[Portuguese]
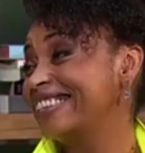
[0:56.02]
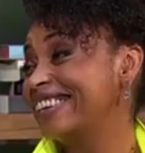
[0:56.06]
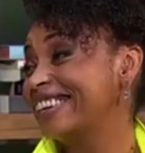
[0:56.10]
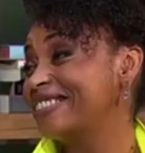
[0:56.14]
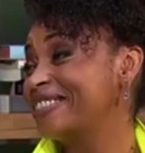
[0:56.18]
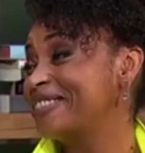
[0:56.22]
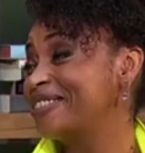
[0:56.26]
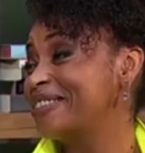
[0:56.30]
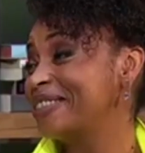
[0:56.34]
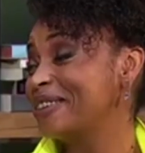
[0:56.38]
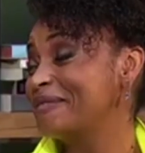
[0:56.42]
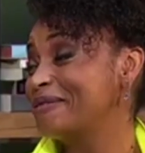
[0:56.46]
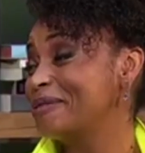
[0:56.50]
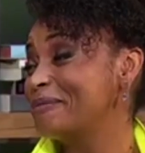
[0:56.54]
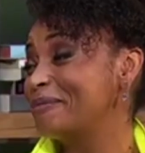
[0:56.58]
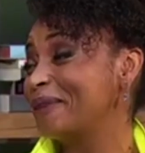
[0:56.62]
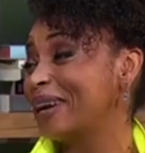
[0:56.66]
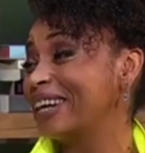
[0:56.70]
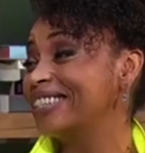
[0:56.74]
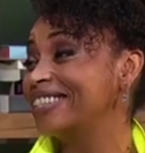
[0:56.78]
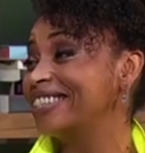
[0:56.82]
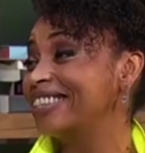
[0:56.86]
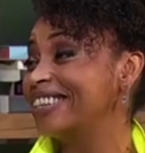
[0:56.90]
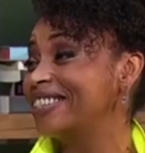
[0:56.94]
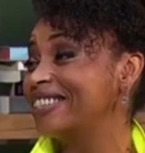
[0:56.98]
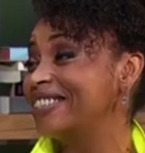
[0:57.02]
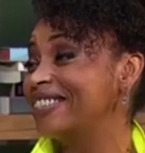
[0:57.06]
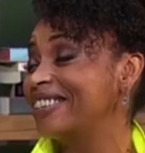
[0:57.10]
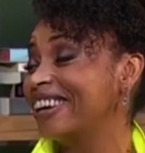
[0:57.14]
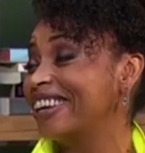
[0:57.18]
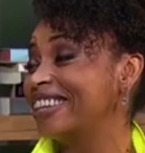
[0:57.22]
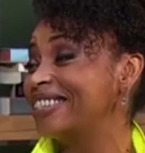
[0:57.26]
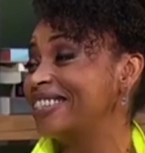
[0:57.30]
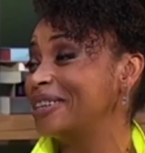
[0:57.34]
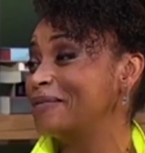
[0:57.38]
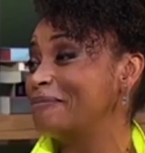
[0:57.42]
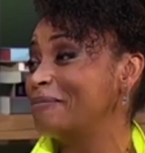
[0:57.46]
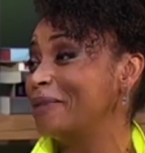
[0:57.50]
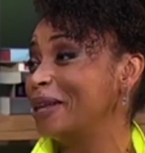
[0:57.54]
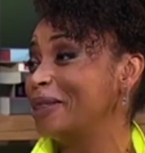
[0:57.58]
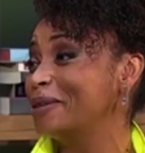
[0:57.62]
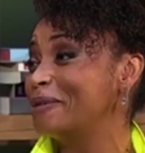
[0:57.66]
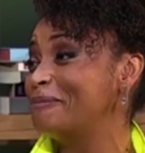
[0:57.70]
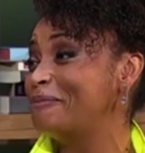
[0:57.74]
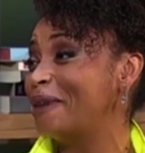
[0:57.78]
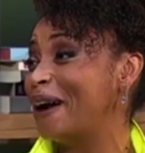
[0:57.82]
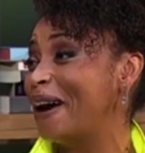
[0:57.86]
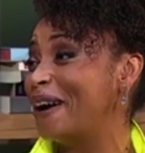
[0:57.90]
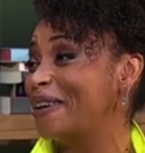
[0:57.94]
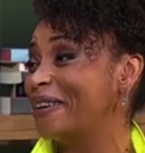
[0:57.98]
que a gente teve o prazer de te receber 2015.
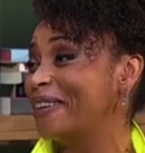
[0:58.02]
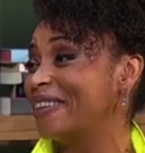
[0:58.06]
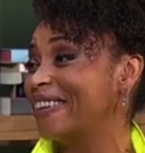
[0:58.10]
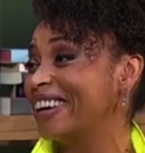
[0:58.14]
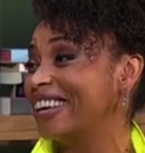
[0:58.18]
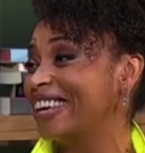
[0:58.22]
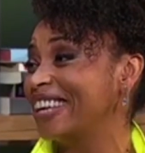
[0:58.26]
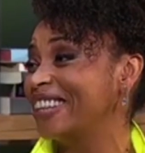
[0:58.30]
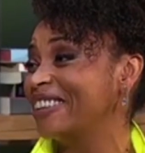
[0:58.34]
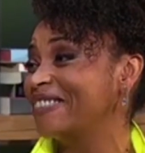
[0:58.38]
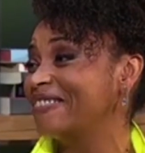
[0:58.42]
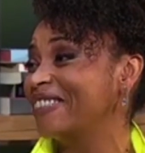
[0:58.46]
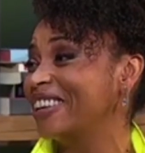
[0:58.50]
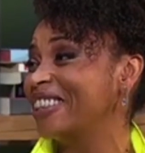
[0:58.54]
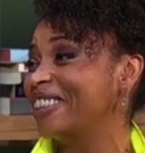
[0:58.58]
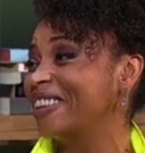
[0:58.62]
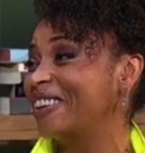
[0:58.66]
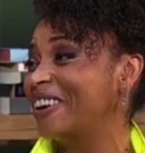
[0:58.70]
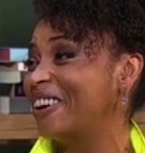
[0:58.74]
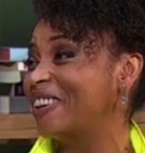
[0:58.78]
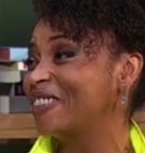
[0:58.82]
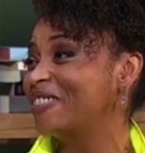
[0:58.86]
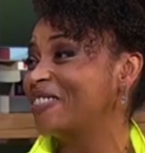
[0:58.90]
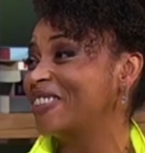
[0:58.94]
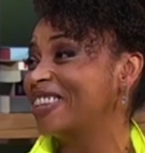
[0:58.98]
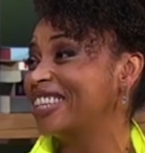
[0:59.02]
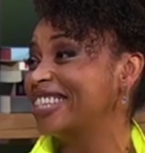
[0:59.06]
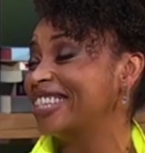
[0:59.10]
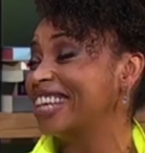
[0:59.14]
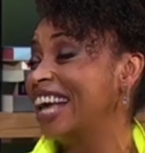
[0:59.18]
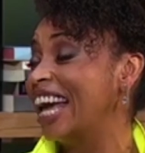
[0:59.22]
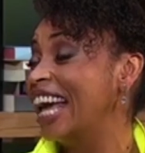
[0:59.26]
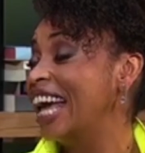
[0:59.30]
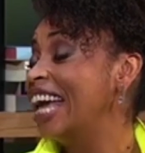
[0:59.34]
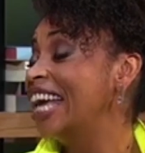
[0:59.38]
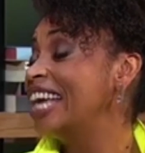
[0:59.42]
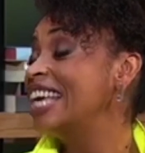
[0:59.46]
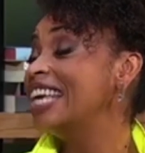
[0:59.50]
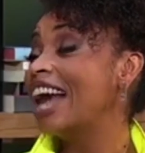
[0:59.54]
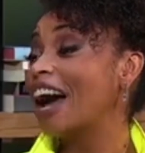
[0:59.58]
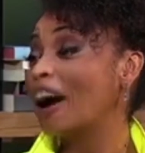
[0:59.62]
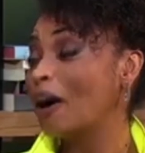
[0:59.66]
no palco aqui do Metrópolis. E